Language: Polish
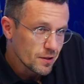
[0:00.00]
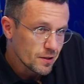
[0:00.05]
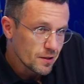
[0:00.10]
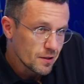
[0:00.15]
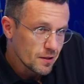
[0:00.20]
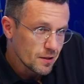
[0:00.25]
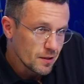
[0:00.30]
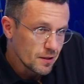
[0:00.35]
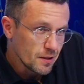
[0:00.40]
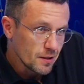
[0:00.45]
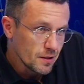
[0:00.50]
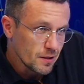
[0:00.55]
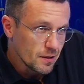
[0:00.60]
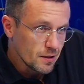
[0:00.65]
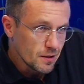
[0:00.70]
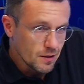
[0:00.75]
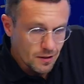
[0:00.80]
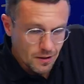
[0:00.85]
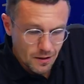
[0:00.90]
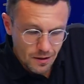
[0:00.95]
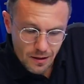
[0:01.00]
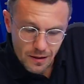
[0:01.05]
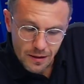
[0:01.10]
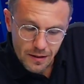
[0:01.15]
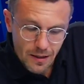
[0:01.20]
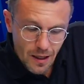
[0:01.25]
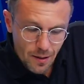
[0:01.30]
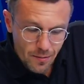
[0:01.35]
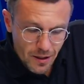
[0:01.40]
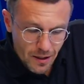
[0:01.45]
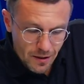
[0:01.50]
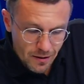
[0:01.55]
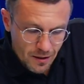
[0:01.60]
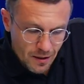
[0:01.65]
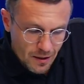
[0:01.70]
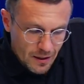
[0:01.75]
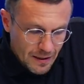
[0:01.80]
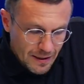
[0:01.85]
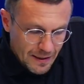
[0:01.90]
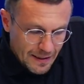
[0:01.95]
ty i, i, i Damian,
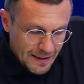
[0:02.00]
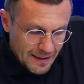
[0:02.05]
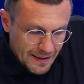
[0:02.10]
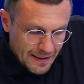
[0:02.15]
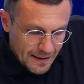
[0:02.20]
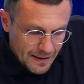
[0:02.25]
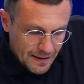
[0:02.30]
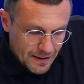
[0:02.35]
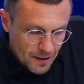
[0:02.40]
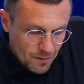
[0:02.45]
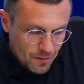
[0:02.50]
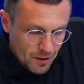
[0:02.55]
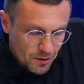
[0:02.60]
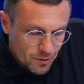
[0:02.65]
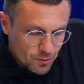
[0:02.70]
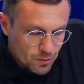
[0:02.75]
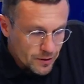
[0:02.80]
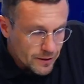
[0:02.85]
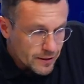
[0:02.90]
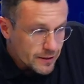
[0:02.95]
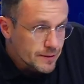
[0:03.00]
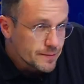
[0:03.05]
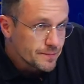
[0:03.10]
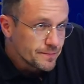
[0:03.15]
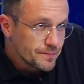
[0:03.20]
Damian Kulik.